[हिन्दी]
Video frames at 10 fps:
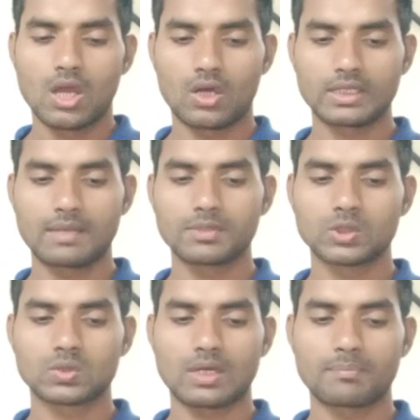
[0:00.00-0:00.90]
और यहाँ पे
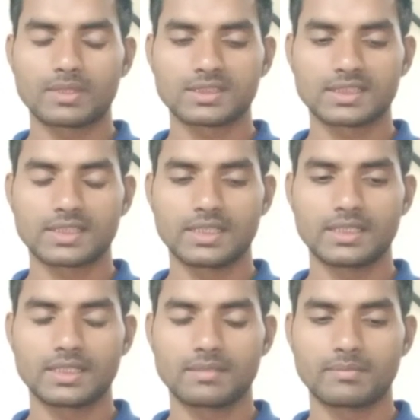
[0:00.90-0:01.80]
दोस्तों आप पढ़ सकते हैं
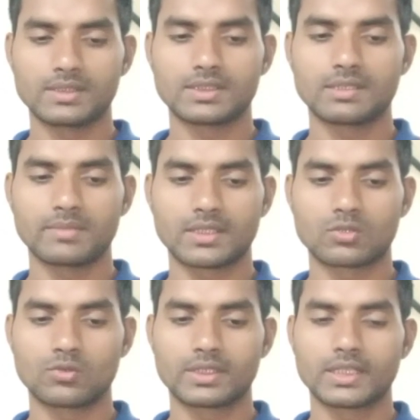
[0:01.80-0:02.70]
इंडियन एम्बेसी ने भी एक
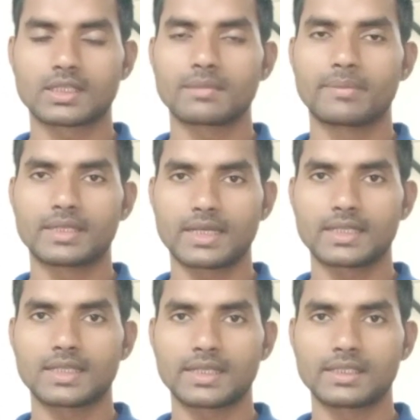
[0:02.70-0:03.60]
ट्वीट करके
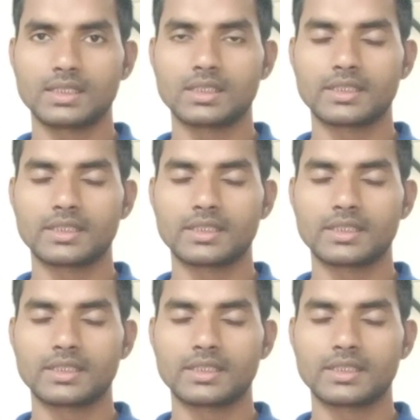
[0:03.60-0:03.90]
बताया था कि